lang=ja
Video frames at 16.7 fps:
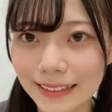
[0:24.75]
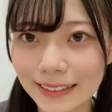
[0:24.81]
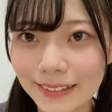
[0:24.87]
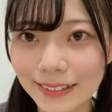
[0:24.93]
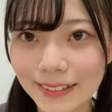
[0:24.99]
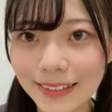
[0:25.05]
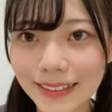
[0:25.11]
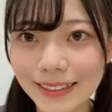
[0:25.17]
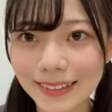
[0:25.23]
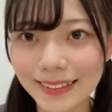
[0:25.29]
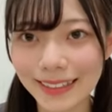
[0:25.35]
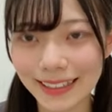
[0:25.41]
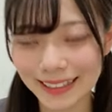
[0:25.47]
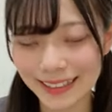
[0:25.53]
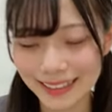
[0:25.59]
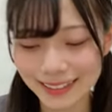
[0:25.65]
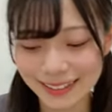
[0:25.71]
どうしようか
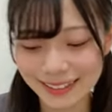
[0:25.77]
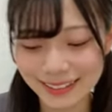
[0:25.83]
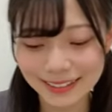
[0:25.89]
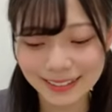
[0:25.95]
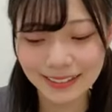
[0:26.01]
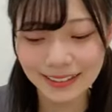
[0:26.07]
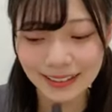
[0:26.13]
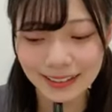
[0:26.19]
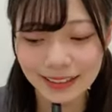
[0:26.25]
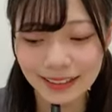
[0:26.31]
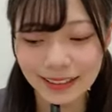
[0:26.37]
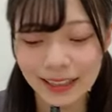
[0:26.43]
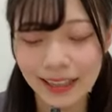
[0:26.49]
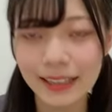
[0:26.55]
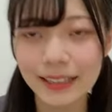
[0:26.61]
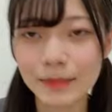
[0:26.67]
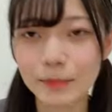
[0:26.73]
な
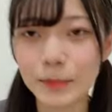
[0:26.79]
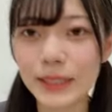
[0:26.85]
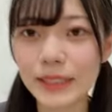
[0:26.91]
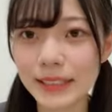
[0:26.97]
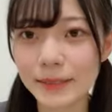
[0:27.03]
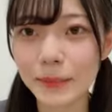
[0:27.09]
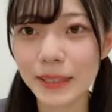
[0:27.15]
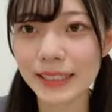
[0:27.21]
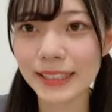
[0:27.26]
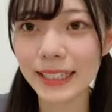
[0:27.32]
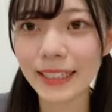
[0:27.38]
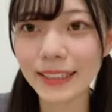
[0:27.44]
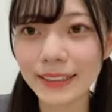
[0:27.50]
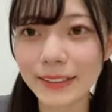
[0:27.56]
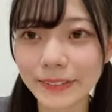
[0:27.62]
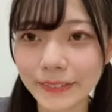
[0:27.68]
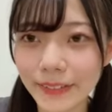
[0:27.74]
えまずまあ
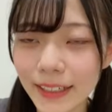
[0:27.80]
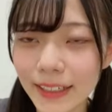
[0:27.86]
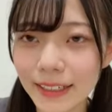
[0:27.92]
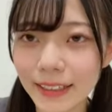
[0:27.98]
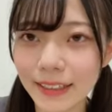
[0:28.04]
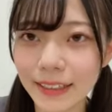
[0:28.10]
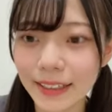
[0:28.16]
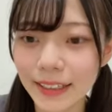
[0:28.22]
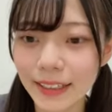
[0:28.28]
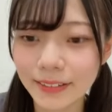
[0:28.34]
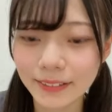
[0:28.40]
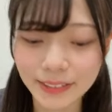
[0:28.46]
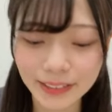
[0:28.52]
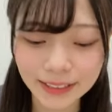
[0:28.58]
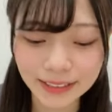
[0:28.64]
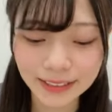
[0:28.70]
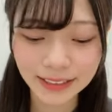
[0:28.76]
3位は
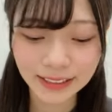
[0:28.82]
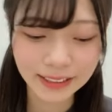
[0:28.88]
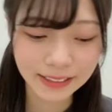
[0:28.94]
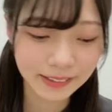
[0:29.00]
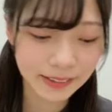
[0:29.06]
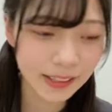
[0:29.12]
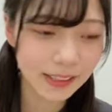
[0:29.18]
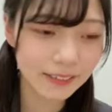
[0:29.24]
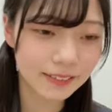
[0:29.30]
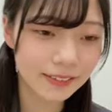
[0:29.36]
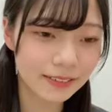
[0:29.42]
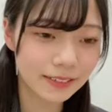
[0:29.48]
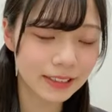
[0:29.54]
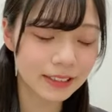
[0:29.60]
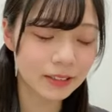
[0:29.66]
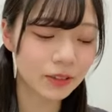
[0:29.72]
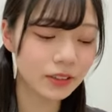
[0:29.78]
私的は
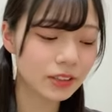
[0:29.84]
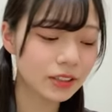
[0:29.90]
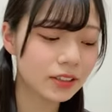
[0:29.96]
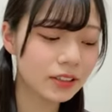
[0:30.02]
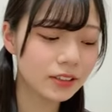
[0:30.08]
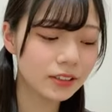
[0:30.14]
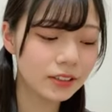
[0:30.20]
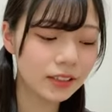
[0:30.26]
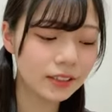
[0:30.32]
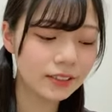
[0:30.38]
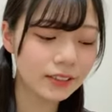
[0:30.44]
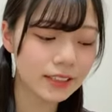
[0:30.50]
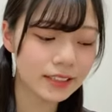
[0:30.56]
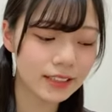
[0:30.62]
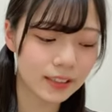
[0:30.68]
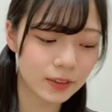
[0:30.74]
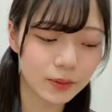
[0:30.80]
私これずっと言ってるんで
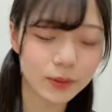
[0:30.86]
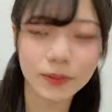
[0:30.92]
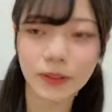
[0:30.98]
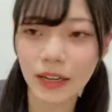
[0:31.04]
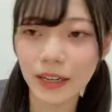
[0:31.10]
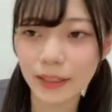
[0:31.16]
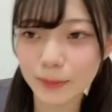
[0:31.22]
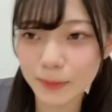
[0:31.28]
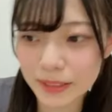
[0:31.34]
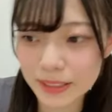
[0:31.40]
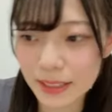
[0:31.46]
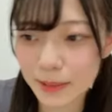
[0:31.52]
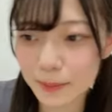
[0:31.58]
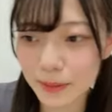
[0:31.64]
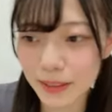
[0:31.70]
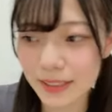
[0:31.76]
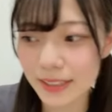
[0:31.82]
すけど分かりますか
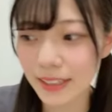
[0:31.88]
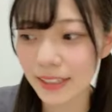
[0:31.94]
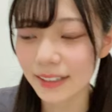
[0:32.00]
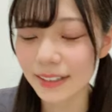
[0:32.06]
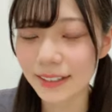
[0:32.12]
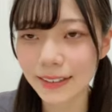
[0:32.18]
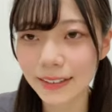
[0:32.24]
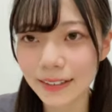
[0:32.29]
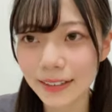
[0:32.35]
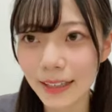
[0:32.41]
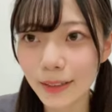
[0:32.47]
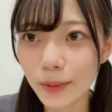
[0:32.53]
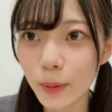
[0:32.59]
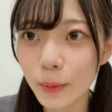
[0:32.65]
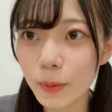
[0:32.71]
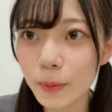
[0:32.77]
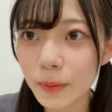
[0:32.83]
皆さん
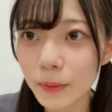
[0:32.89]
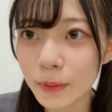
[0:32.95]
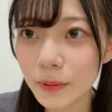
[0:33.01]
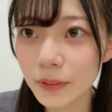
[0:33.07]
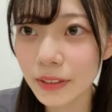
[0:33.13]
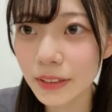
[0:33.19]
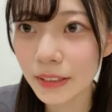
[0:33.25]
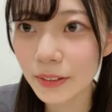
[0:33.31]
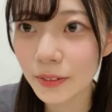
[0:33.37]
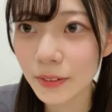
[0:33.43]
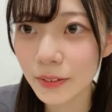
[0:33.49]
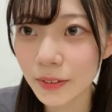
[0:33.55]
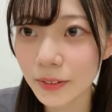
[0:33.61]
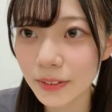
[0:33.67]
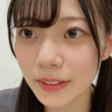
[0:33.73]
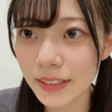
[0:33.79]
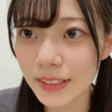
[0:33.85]
NMB48 の
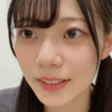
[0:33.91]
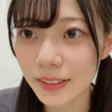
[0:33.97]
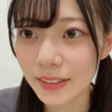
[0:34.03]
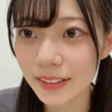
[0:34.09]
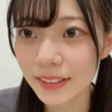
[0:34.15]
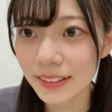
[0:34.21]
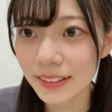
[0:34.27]
曲です